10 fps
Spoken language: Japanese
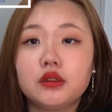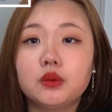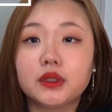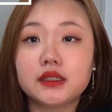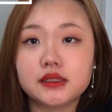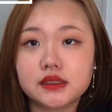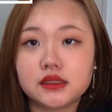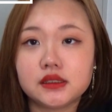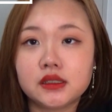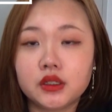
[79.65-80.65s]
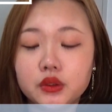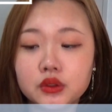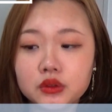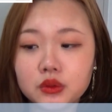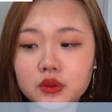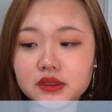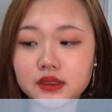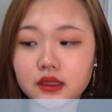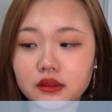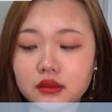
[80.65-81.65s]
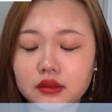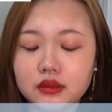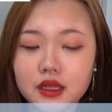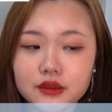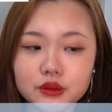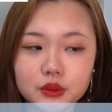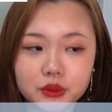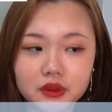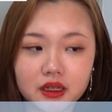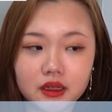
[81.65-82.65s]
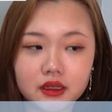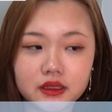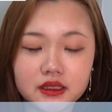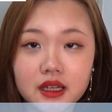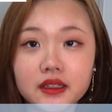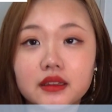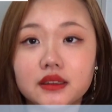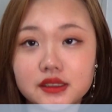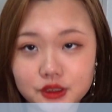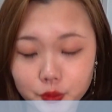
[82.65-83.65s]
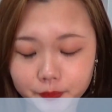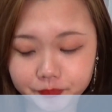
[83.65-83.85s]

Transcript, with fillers: 私優等生っていうことが嫌なんですよ